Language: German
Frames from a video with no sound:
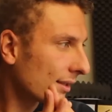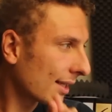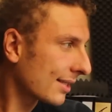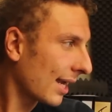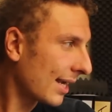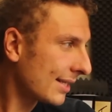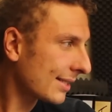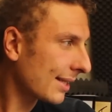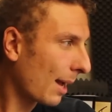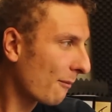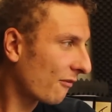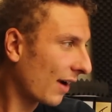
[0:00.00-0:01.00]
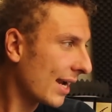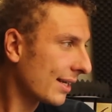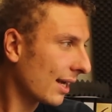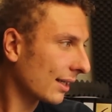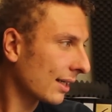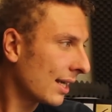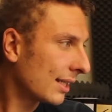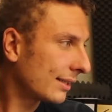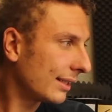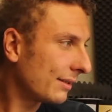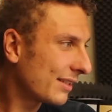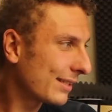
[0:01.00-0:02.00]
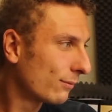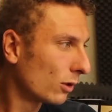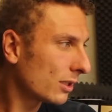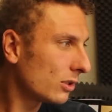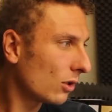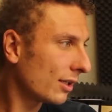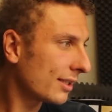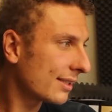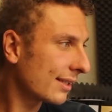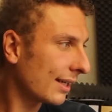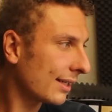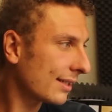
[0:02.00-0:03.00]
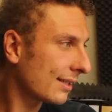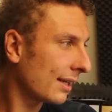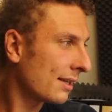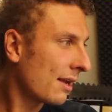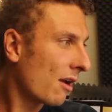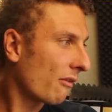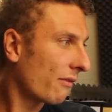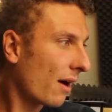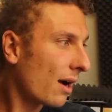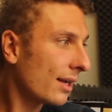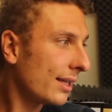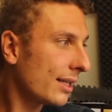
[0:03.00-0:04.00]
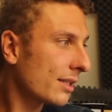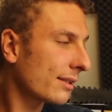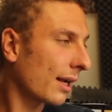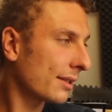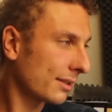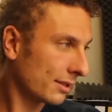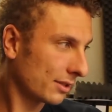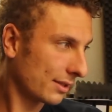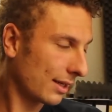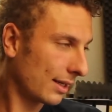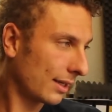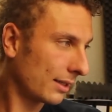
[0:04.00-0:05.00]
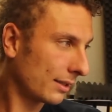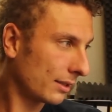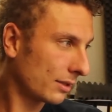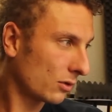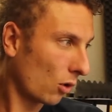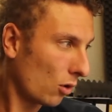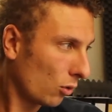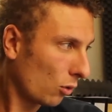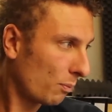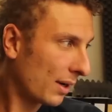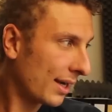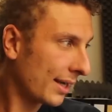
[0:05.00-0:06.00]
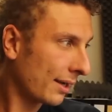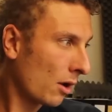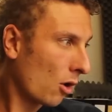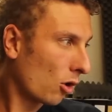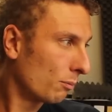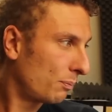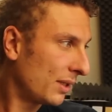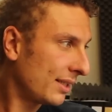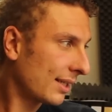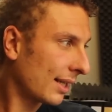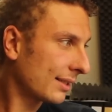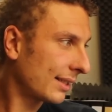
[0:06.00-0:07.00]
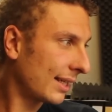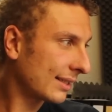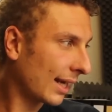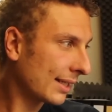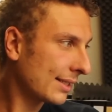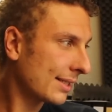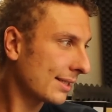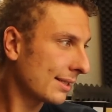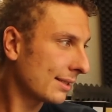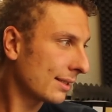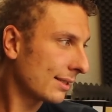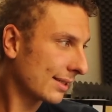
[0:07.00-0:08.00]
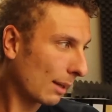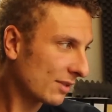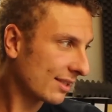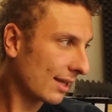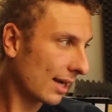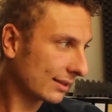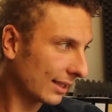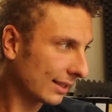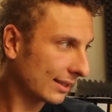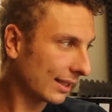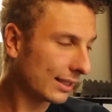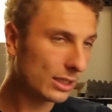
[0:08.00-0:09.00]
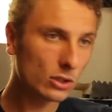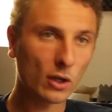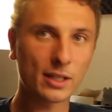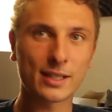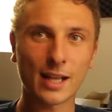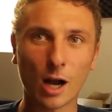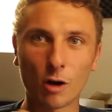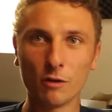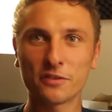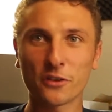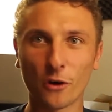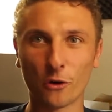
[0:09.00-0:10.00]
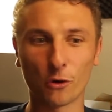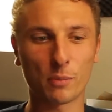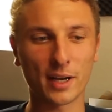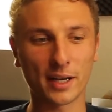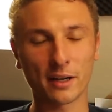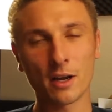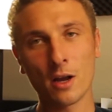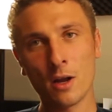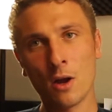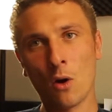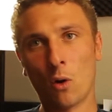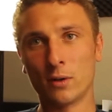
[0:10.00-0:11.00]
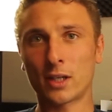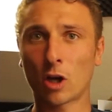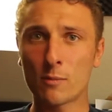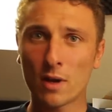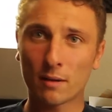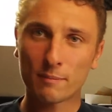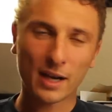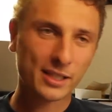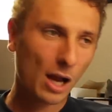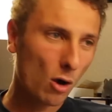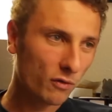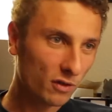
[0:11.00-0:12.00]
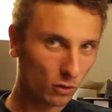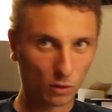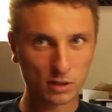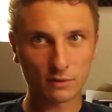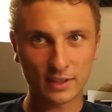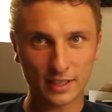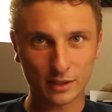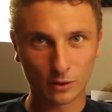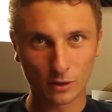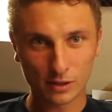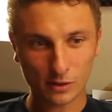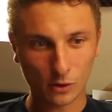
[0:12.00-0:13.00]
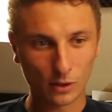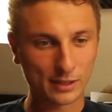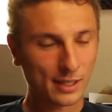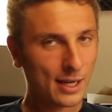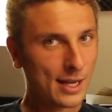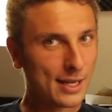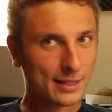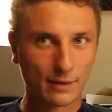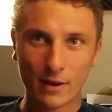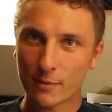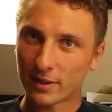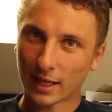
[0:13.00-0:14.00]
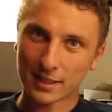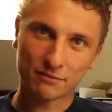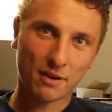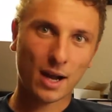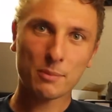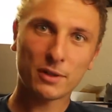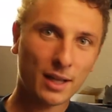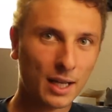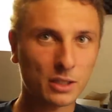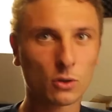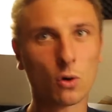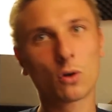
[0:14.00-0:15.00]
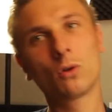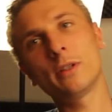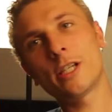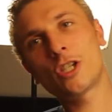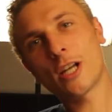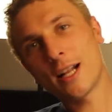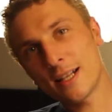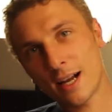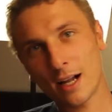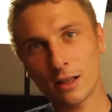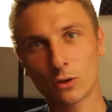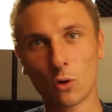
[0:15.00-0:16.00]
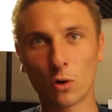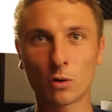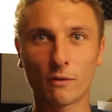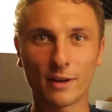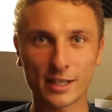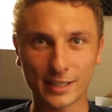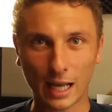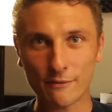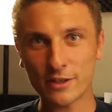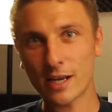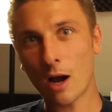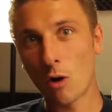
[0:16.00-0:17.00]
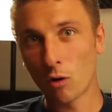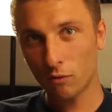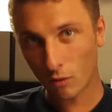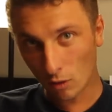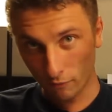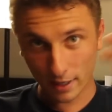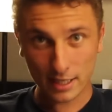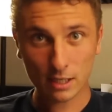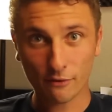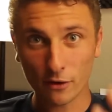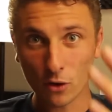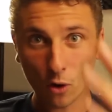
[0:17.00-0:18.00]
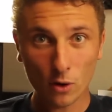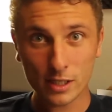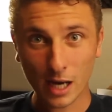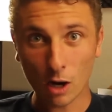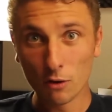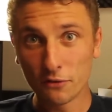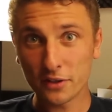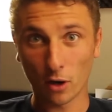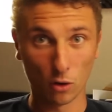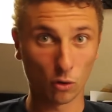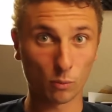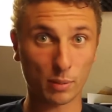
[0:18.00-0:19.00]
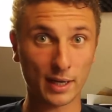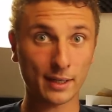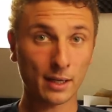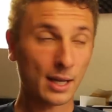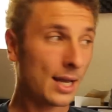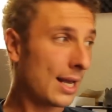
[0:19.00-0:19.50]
Das heißt, am Freitag, den 2.9.16, fahre ich dann äh, zur Eurobike und bin dann den ganzen Samstag, den 3.9. auf der Eurobike. Und da mache ich auch wieder große Videos und da werden wir die ganzen Fahrerbilder angucken und die Stände angucken. Und vielleicht treffe ich ja auch welche von euch auf der Eurobike.